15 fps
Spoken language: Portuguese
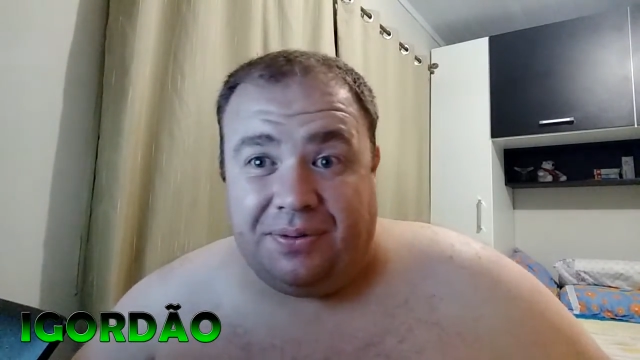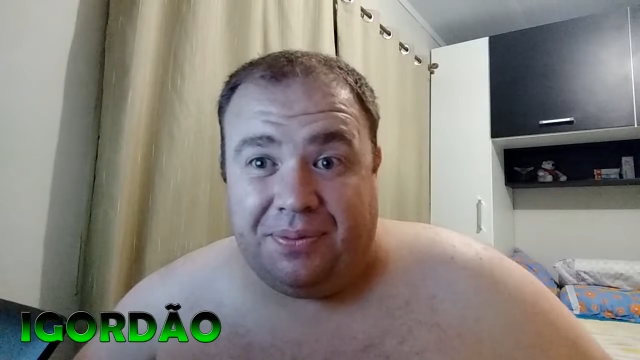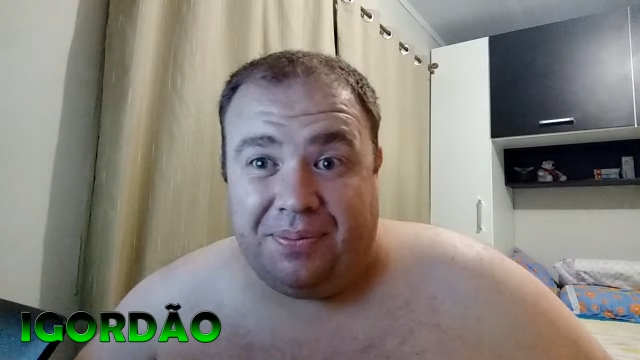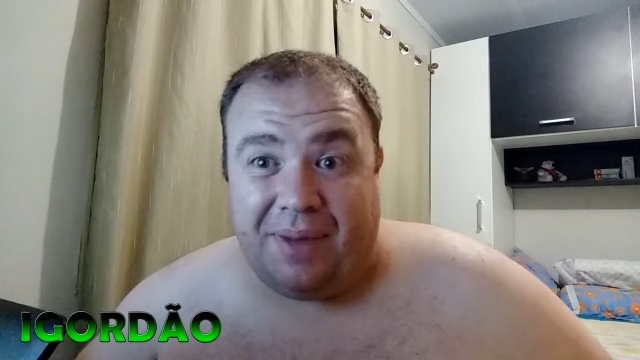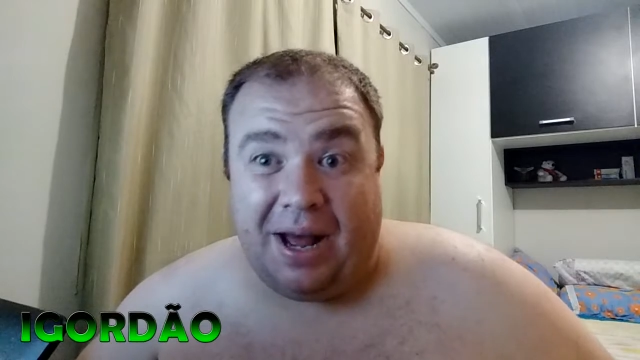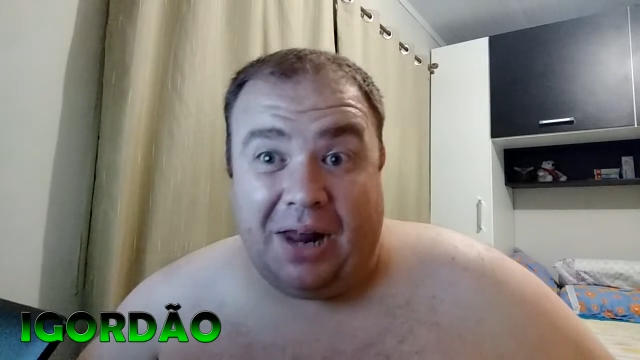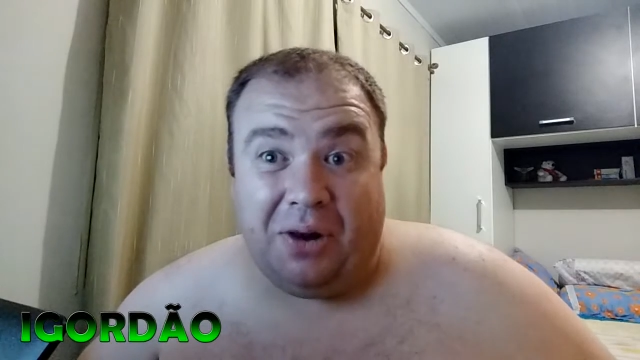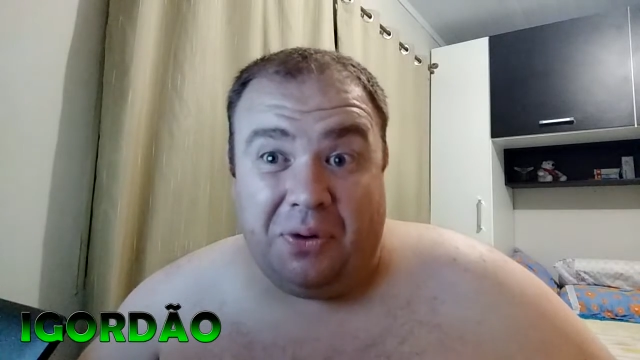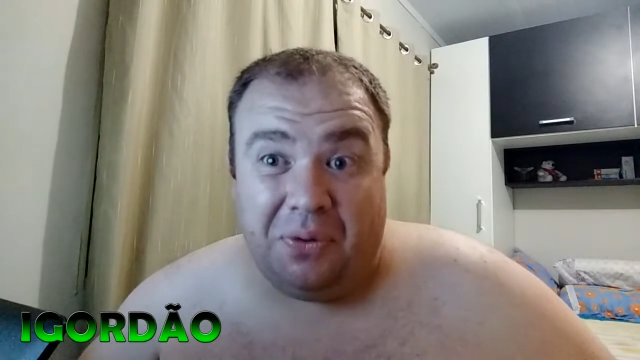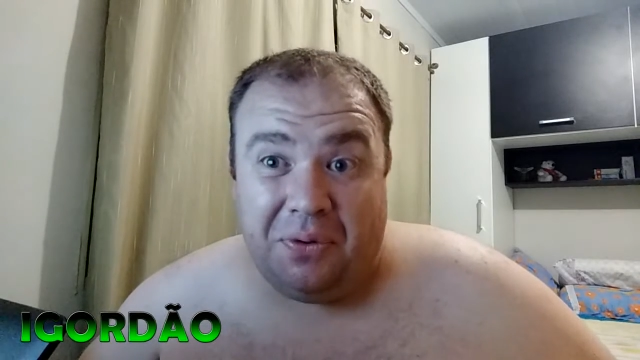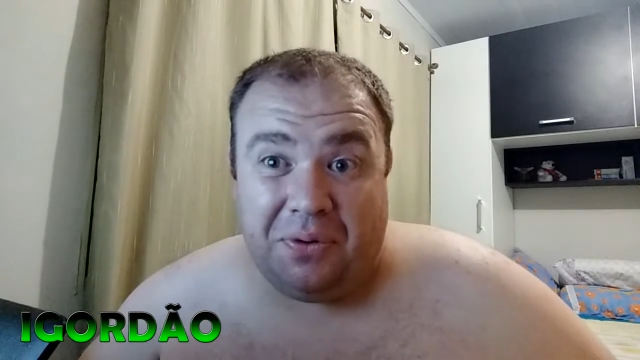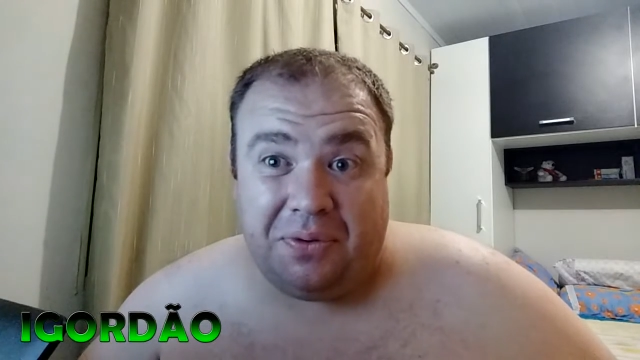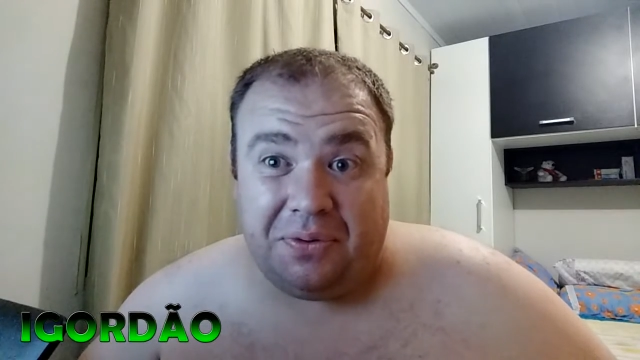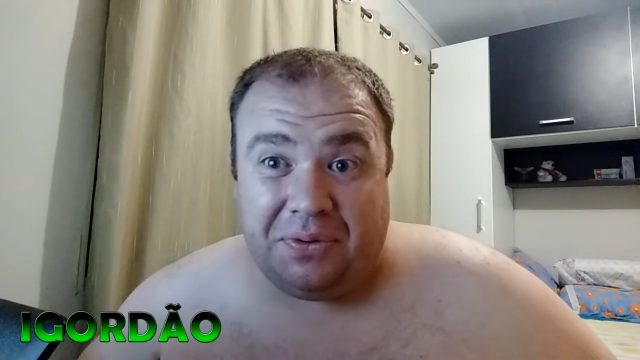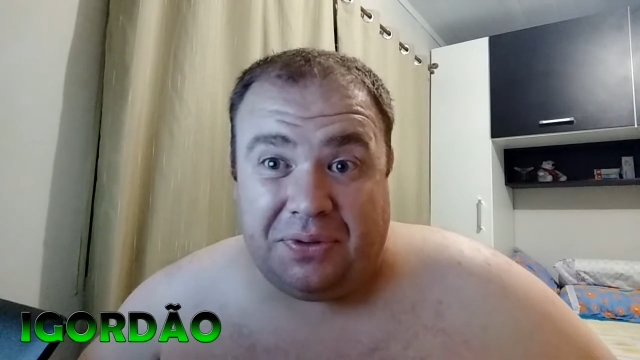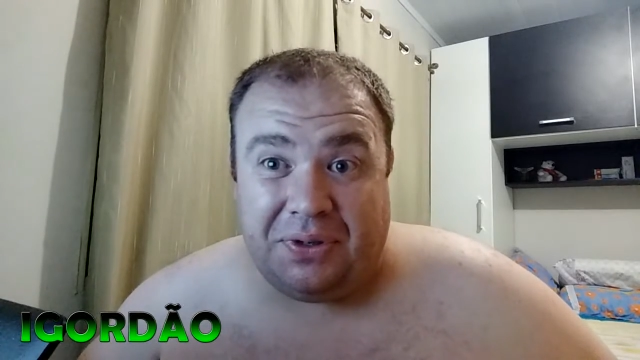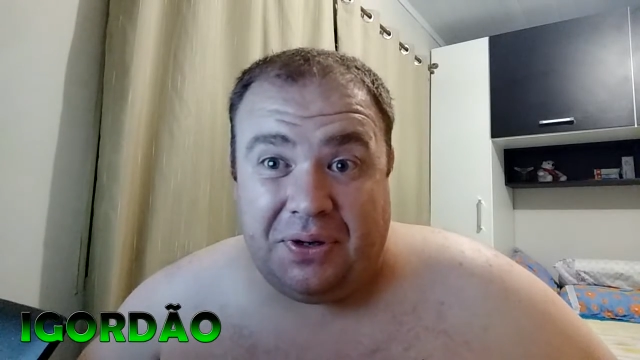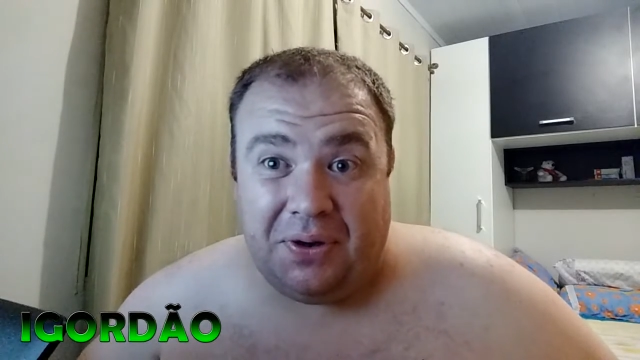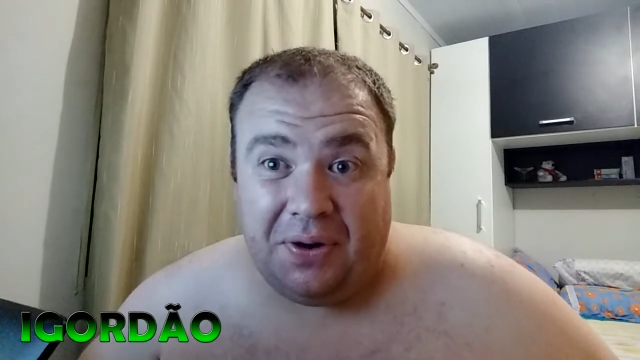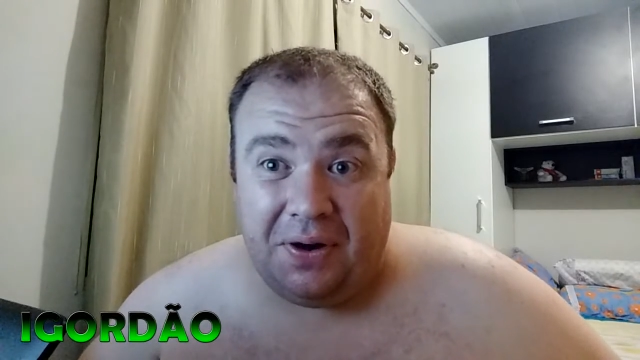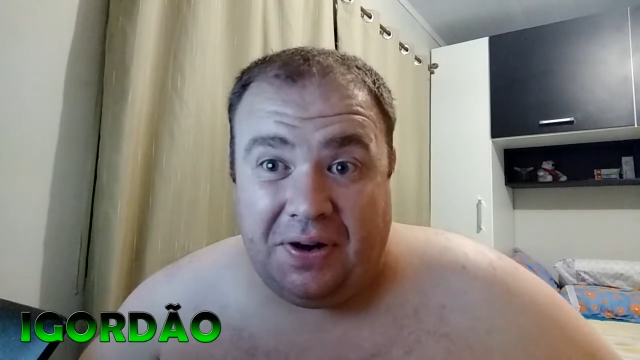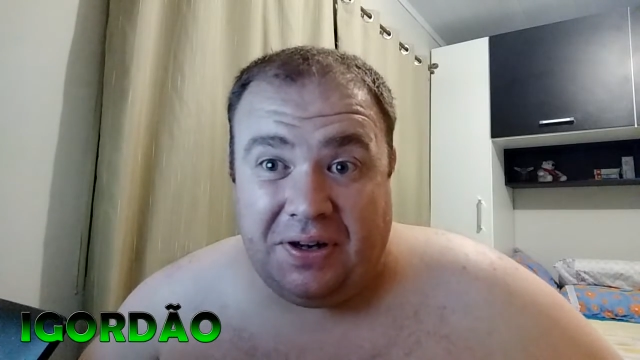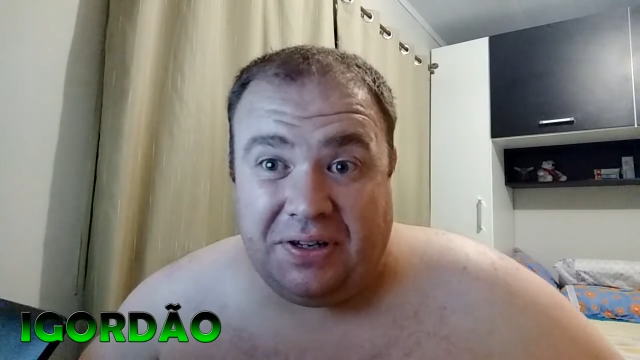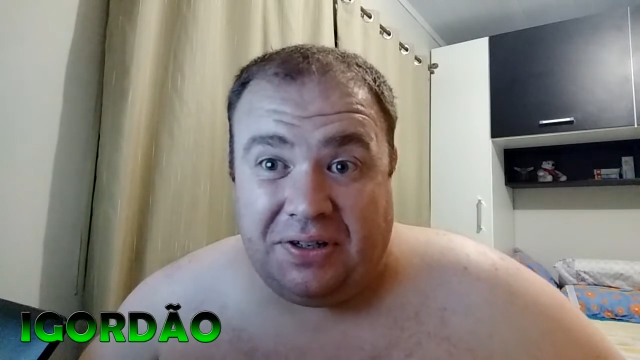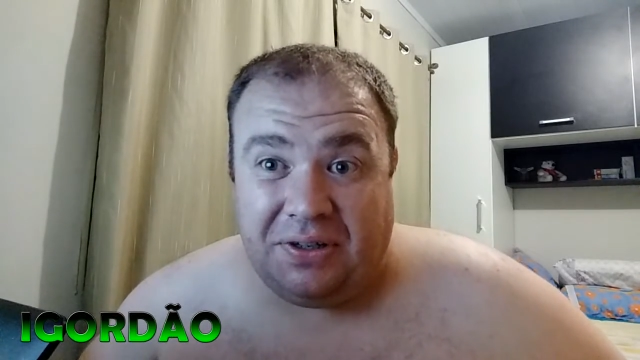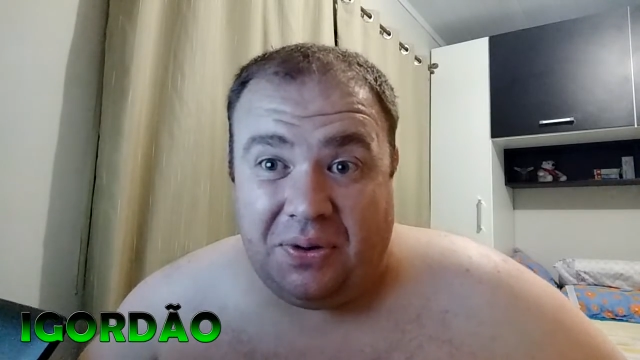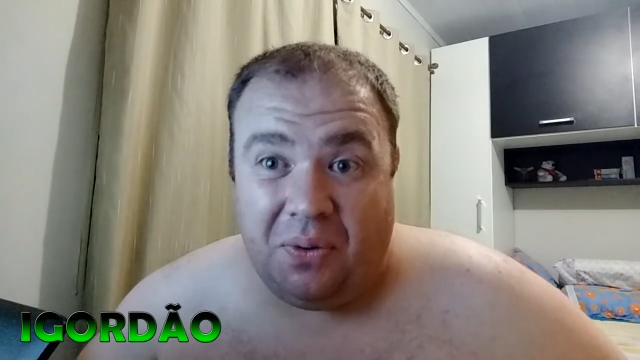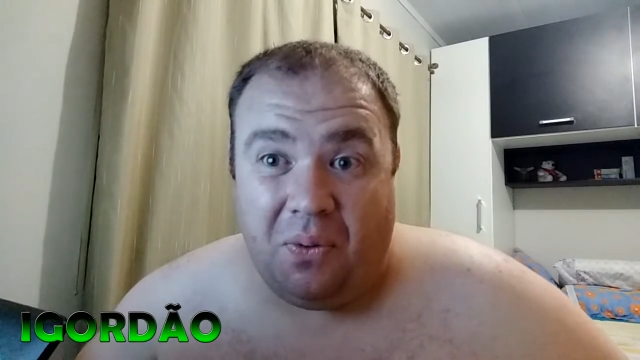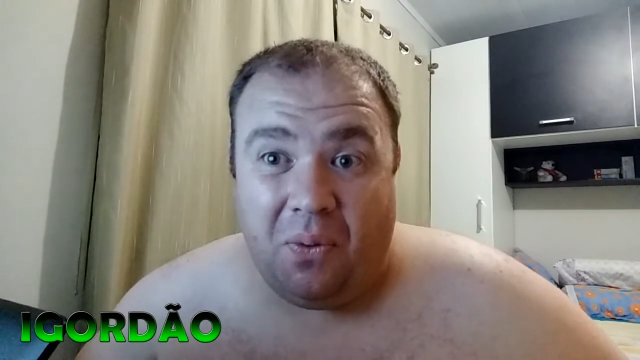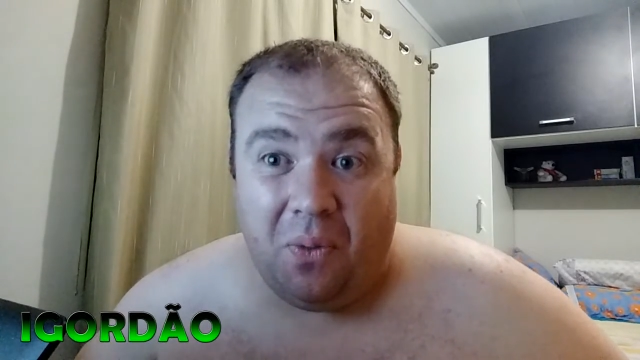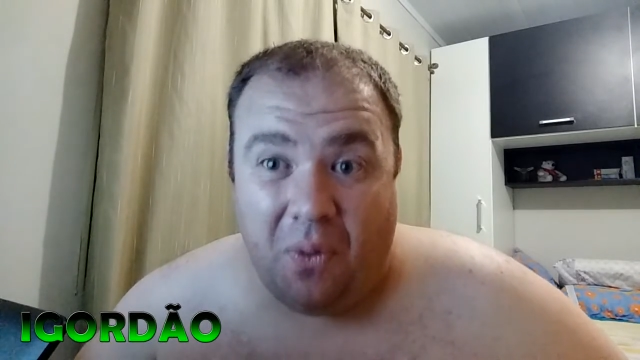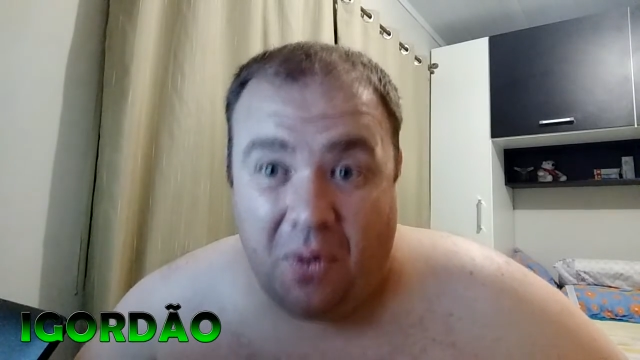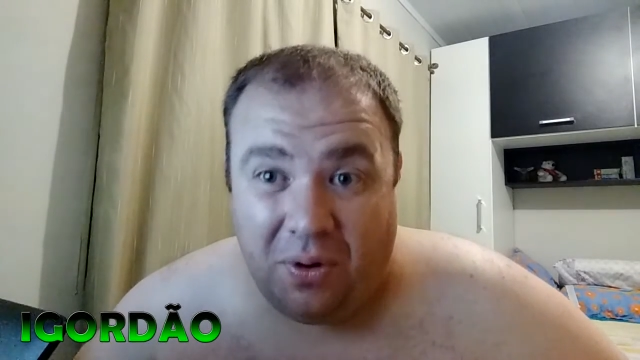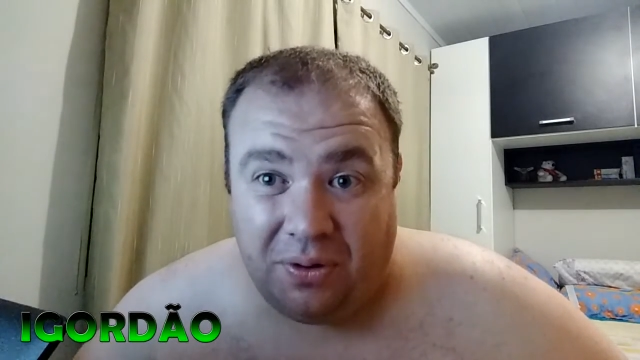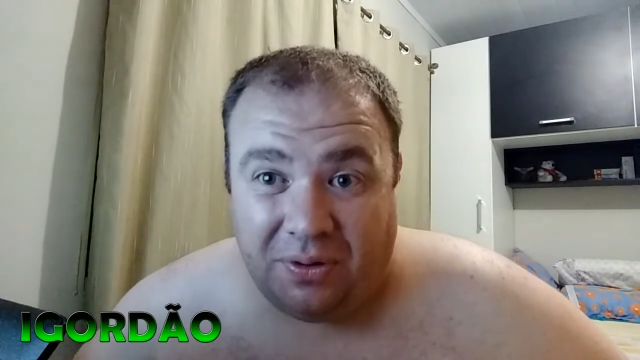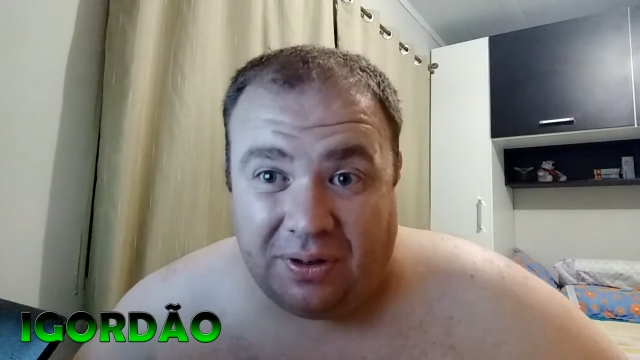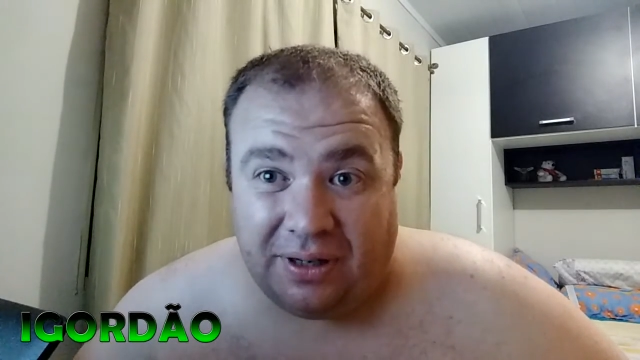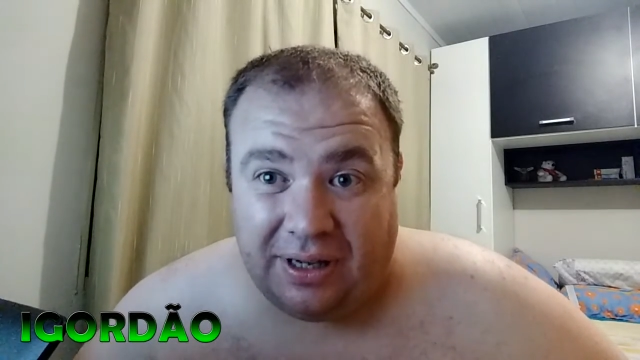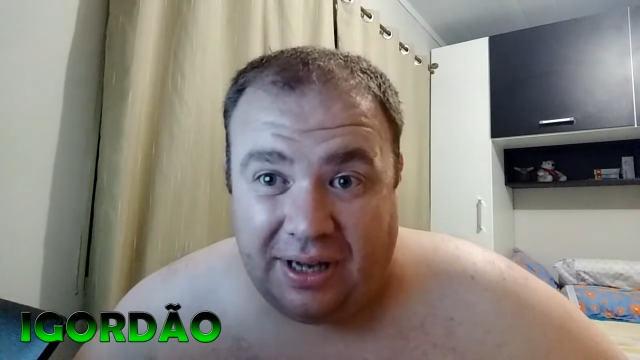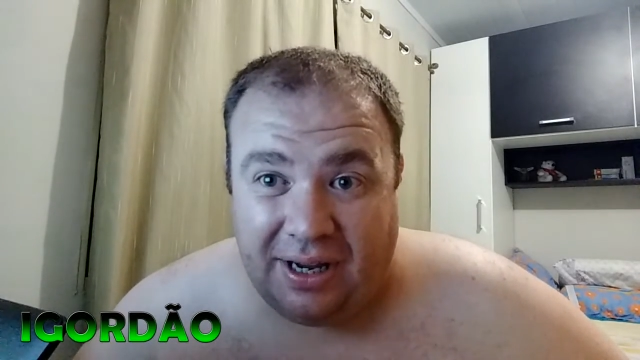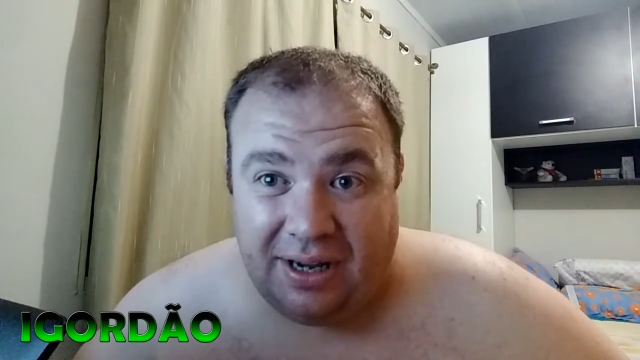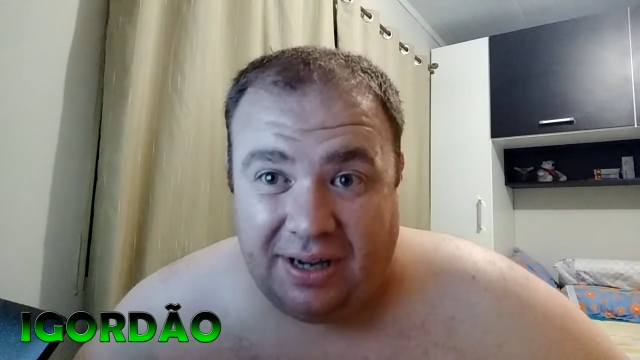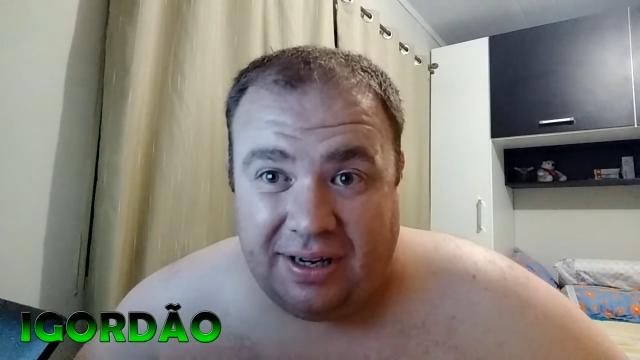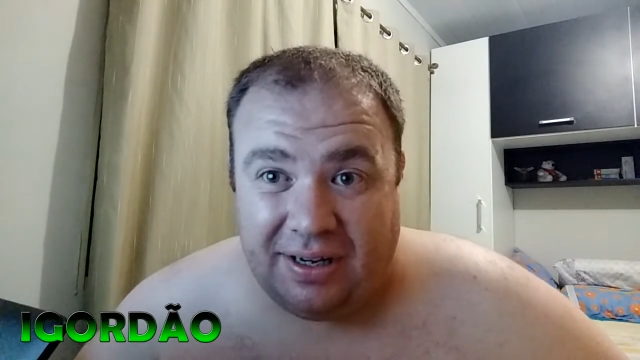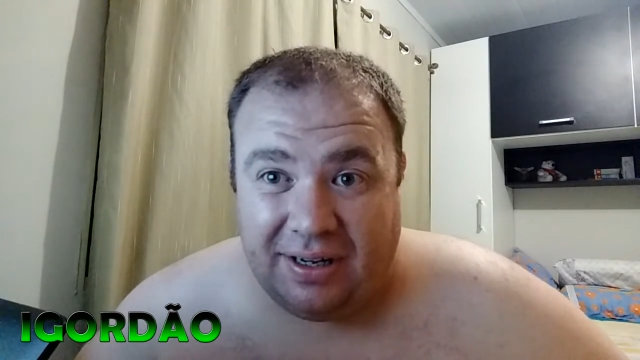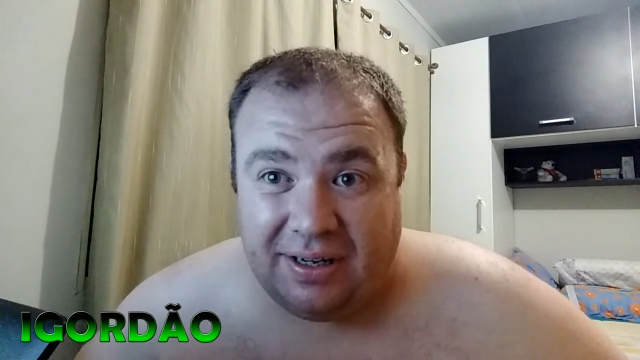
malucos que olha esse gordo aqui.